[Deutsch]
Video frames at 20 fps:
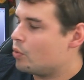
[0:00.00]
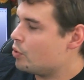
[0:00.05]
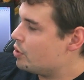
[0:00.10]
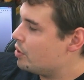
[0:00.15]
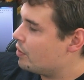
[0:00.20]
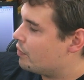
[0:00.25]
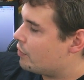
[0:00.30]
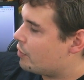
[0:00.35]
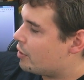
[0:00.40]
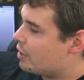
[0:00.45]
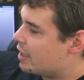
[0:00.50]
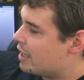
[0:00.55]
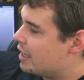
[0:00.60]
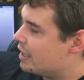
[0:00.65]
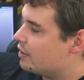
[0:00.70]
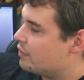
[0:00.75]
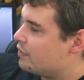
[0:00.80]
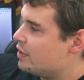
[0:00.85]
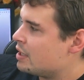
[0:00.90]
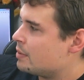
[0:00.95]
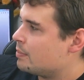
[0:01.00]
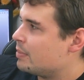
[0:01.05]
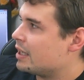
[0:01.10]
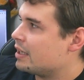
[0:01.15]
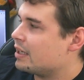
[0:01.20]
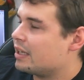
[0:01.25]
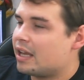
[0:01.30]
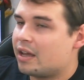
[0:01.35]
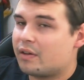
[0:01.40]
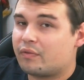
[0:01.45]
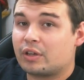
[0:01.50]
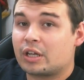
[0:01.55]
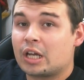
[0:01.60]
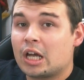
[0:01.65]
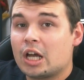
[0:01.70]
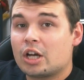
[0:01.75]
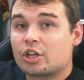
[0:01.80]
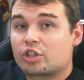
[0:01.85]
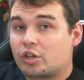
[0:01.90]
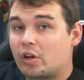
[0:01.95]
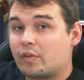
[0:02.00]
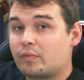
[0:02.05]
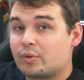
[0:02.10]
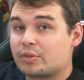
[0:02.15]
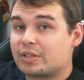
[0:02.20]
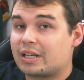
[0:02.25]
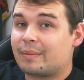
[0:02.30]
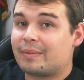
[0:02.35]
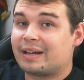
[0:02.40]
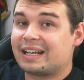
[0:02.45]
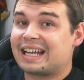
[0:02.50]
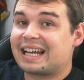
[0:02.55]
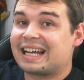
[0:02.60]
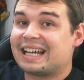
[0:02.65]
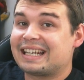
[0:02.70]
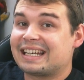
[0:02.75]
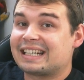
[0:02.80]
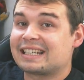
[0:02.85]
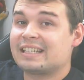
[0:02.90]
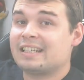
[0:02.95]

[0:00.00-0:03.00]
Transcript: und hier vorne einen Festplattenkäfig, schauen wir uns aber nachher dann